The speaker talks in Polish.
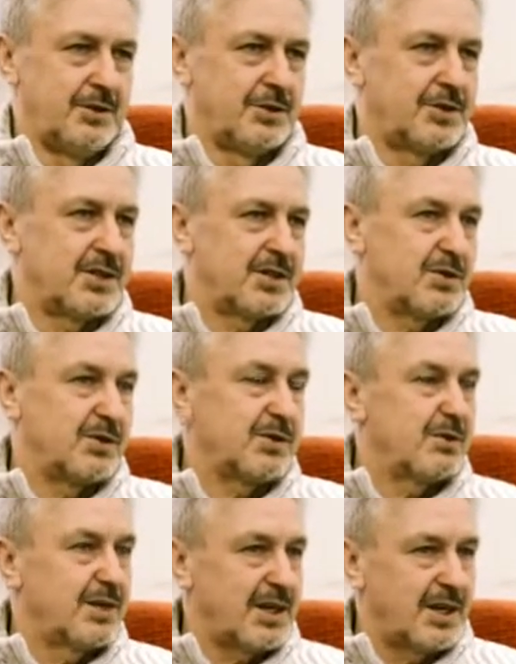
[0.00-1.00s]
I od czasu do
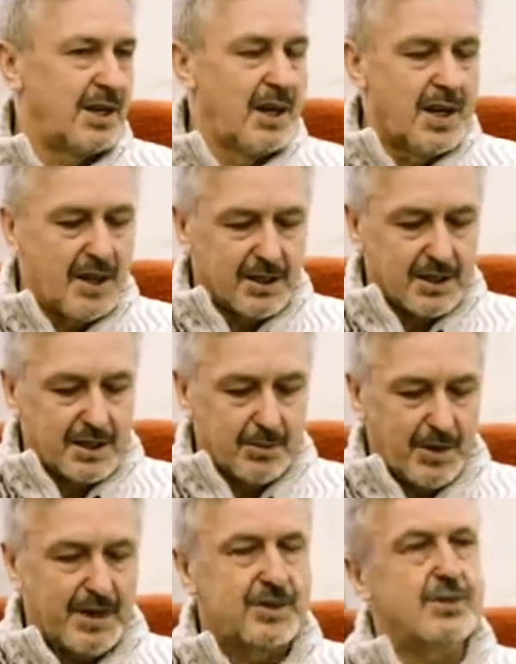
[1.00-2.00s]
są takie, takie
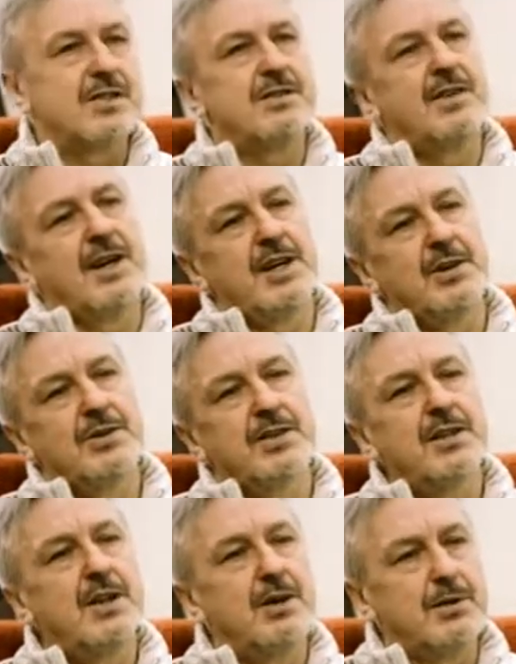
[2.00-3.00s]
bardzo
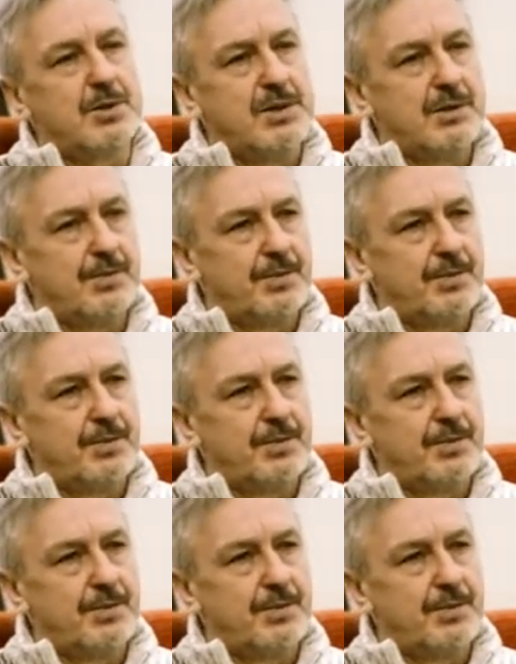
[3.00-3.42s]
zezwalające normy.